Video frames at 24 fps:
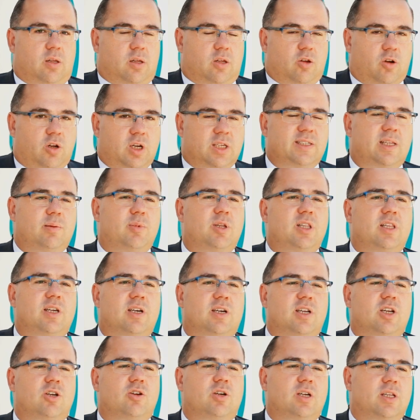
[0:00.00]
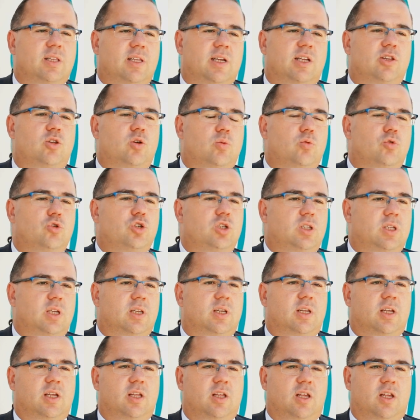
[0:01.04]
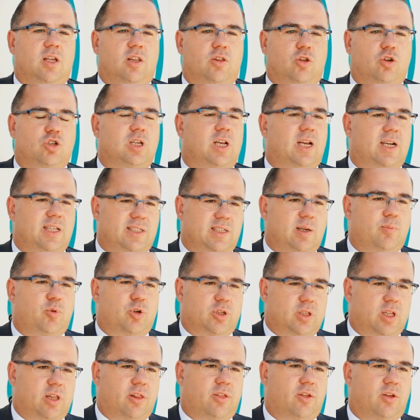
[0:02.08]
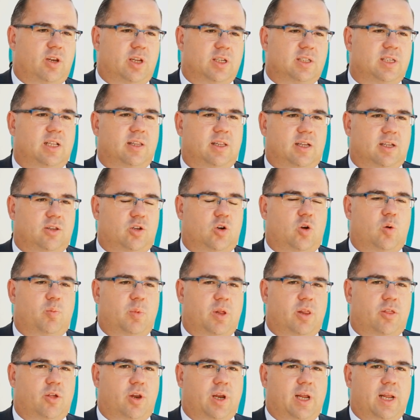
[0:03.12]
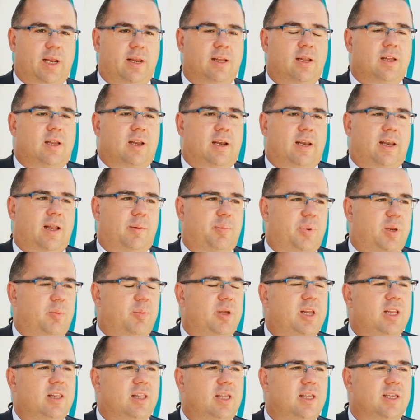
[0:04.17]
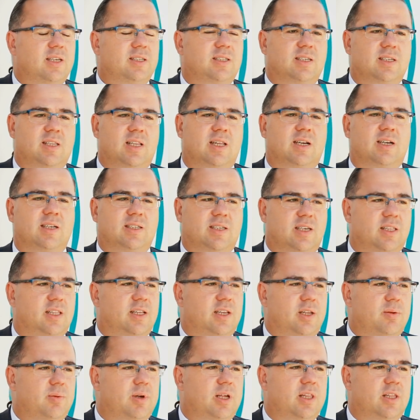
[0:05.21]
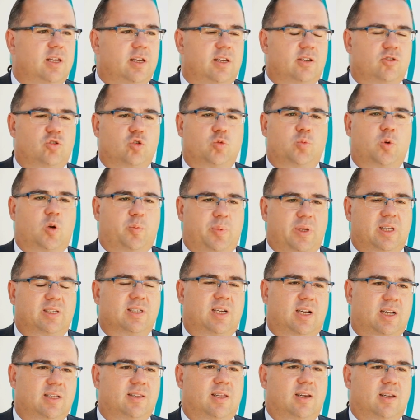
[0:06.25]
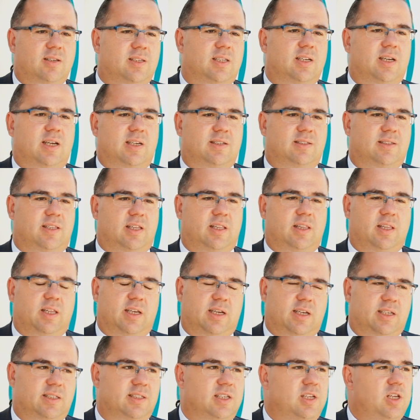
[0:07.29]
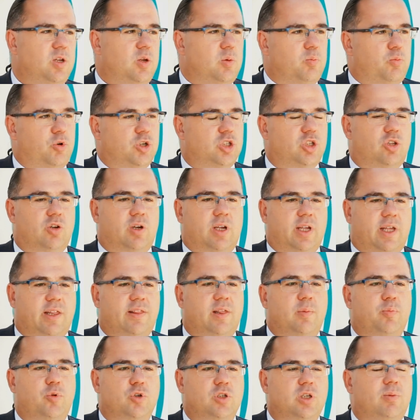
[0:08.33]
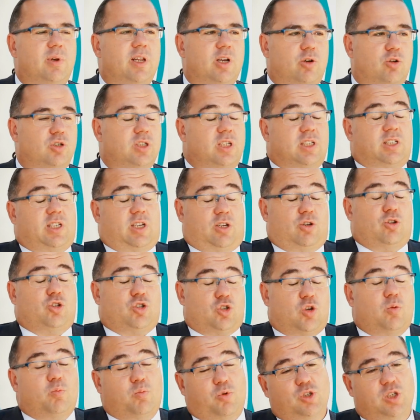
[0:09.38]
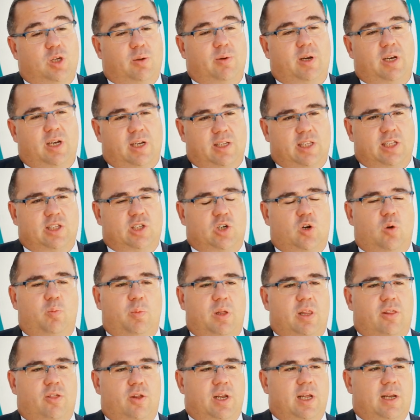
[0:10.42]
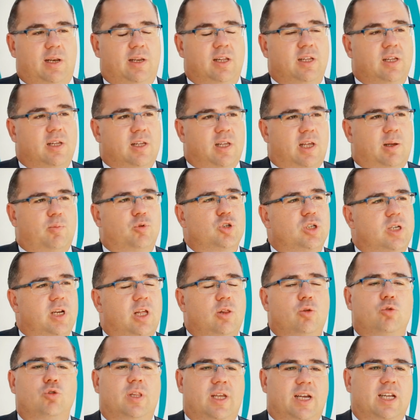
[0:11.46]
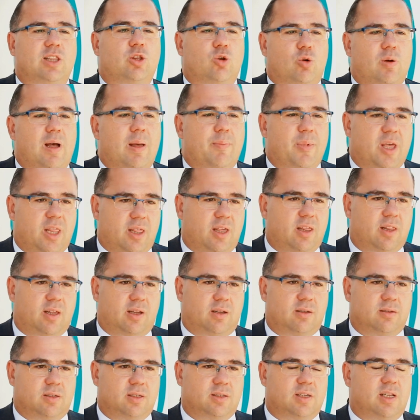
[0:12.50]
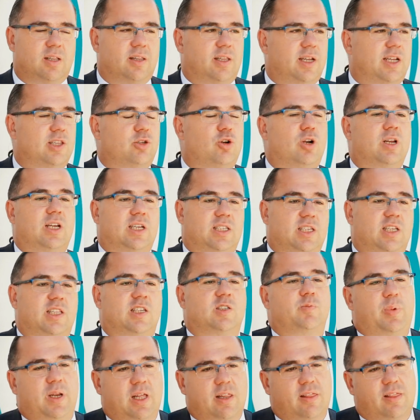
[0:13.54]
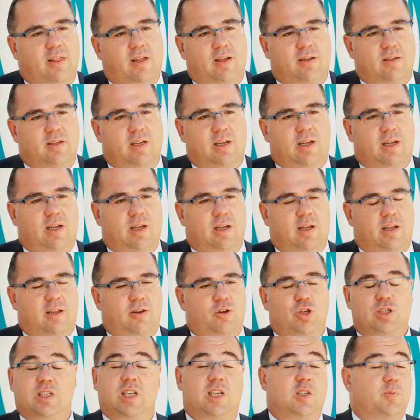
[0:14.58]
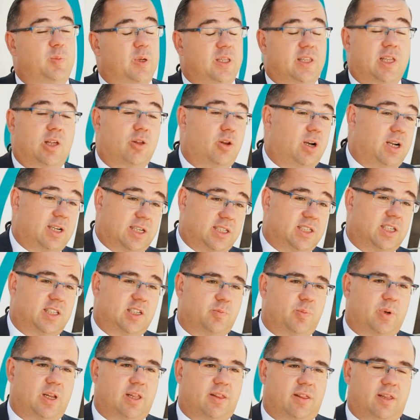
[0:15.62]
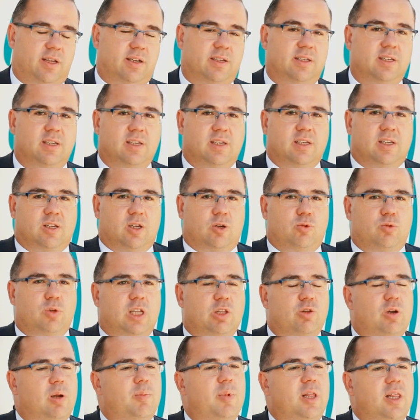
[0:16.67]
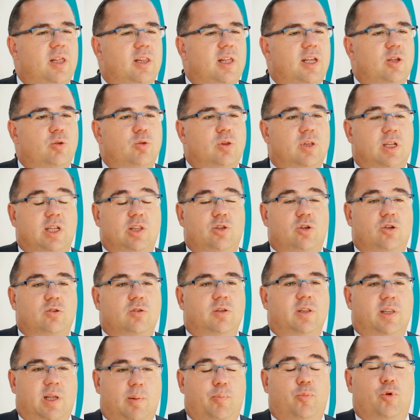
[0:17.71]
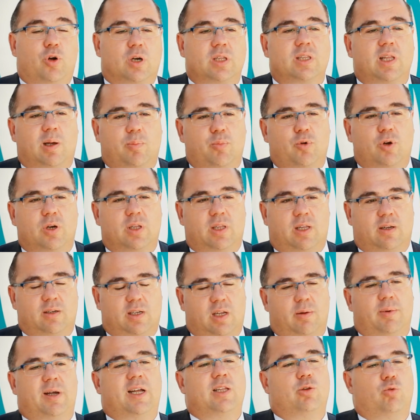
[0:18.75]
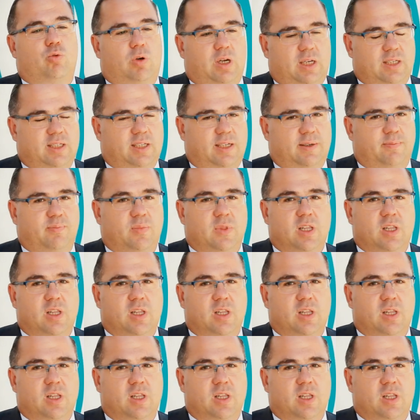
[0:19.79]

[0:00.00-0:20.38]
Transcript: Honestamente creo que Teatro Bus tiene dos claras aportaciones al teatro convencional. La primera de ellas es la que se deriva de sus propias características técnicas, puesto que hace posible cosas que no son posibles en el teatro convencional. Hemos creado un teatro a medida, es el teatro el que se desplaza, ah, no es el espectador el que se desplaza. Un teatro a medida y un teatro de puerta a puerta, que va a tu casa.